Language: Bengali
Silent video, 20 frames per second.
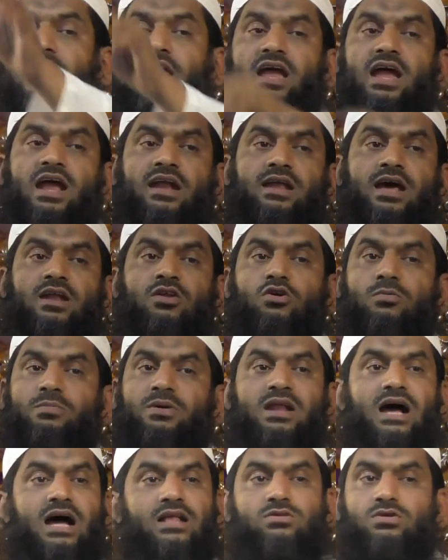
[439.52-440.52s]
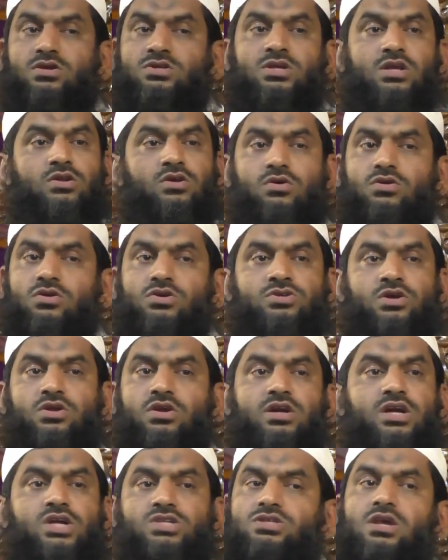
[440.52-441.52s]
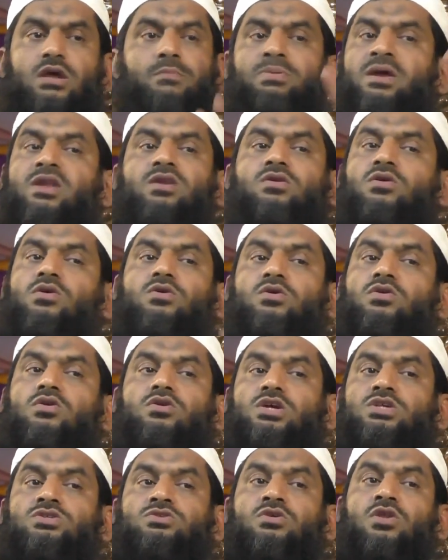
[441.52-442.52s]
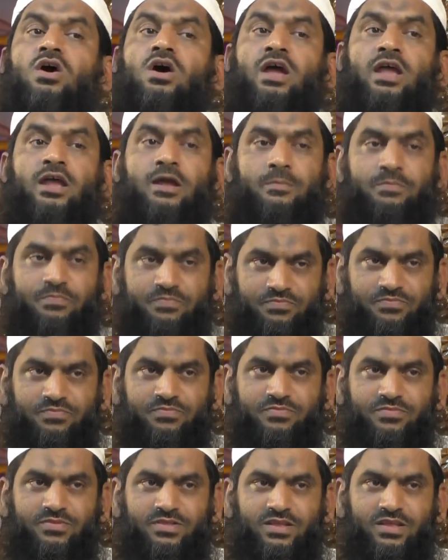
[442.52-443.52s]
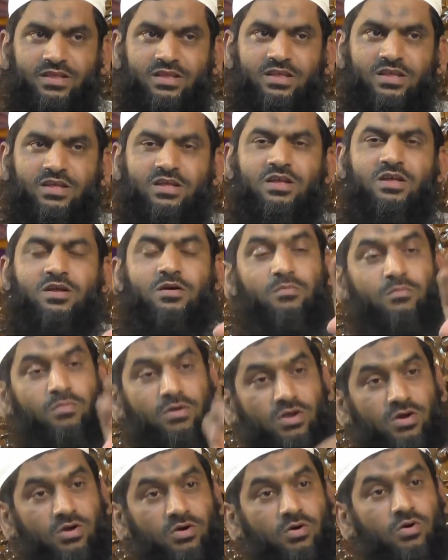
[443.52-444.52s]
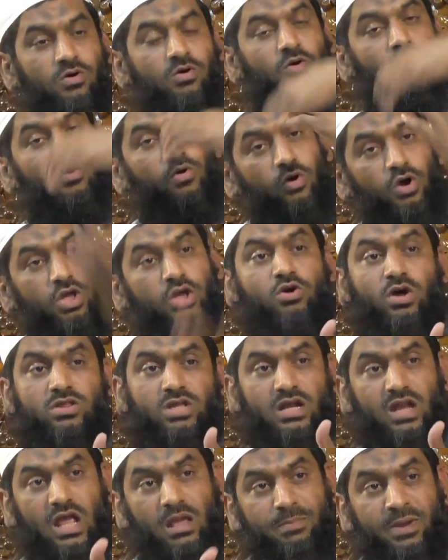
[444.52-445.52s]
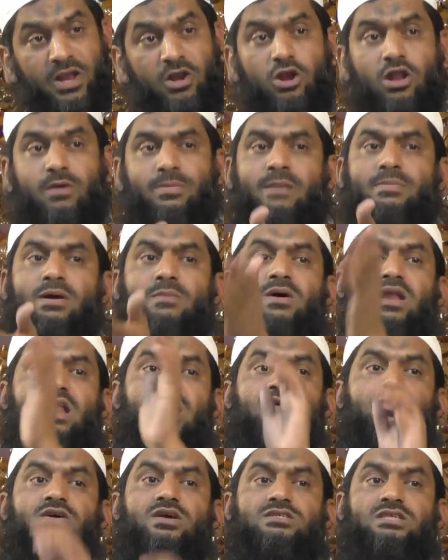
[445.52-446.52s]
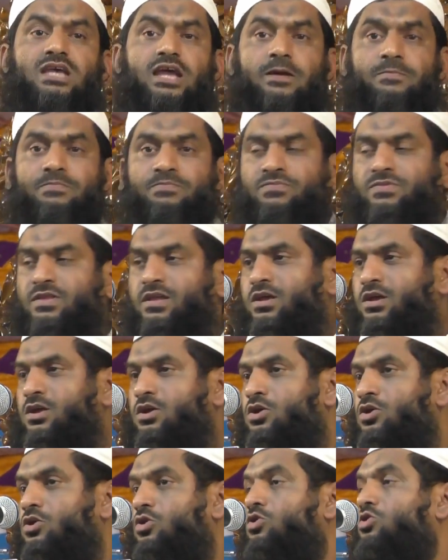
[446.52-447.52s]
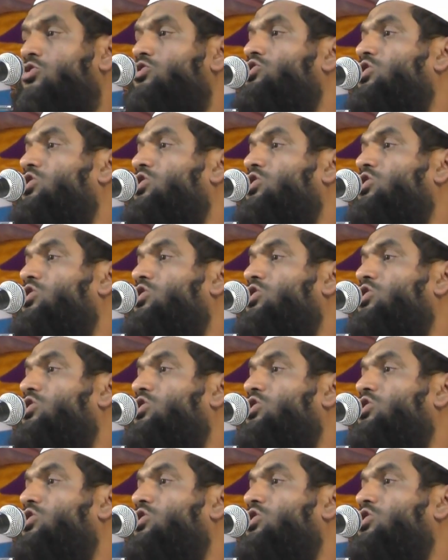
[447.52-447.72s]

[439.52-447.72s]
এটা নবীর আদর্শের অনুসরণের চেয়ে ভিন্ন কোনো কিছু নয় বরং ওই কথাটাই ভিন্নভাবে বলা হয়েছে যদি